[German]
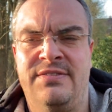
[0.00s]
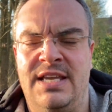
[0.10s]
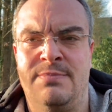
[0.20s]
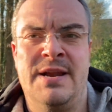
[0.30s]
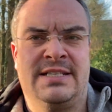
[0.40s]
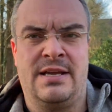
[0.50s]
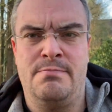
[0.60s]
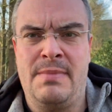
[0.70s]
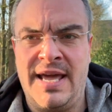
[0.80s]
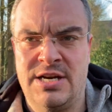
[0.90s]
wie ich mir das
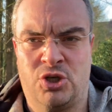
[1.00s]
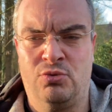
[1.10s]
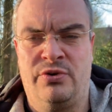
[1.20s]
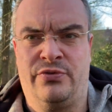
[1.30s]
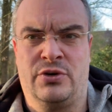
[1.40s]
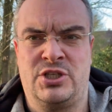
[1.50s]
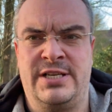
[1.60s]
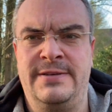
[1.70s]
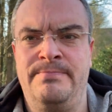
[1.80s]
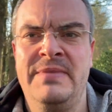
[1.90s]
in meiner Schule
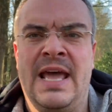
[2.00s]
vorstelle.